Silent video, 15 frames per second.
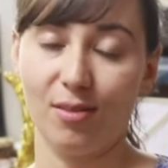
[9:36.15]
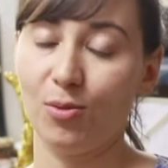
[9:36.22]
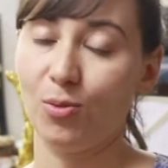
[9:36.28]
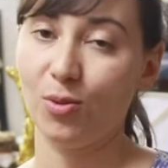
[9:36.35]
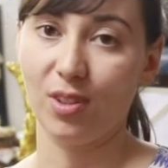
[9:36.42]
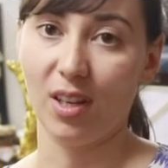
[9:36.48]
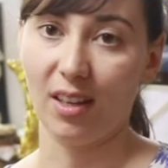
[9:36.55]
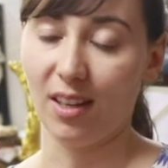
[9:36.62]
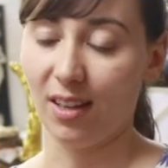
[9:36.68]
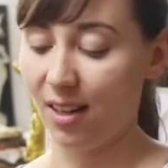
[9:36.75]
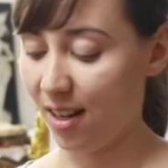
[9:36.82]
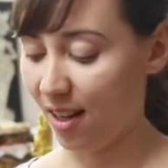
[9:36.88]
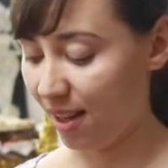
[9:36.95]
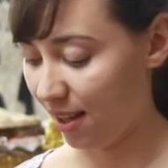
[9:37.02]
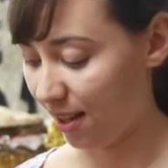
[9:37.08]
susah
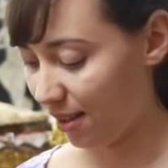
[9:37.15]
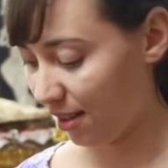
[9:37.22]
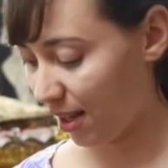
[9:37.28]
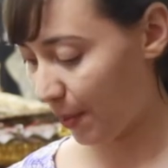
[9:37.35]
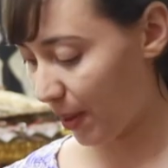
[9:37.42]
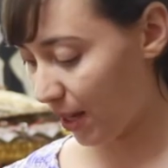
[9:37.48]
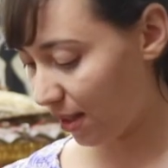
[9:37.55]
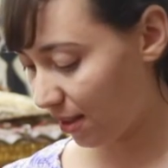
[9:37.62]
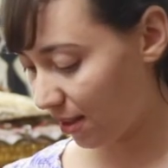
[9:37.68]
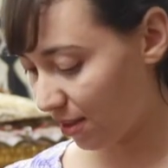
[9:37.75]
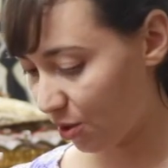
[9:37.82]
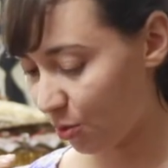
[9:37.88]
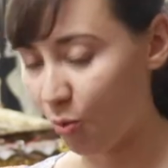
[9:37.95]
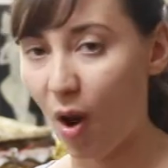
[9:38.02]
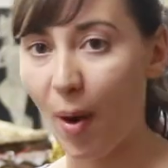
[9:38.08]
karena apa
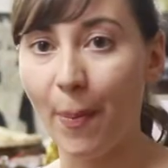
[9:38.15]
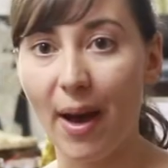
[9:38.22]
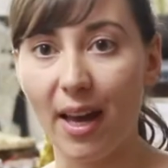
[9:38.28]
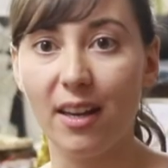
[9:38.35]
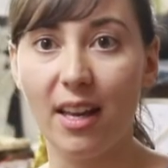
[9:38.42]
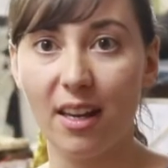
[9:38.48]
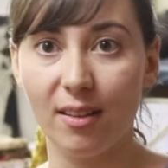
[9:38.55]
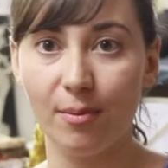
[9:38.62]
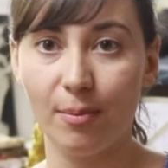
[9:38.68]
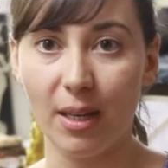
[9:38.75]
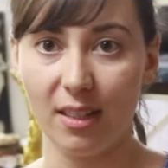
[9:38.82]
semua Postur, badan ya.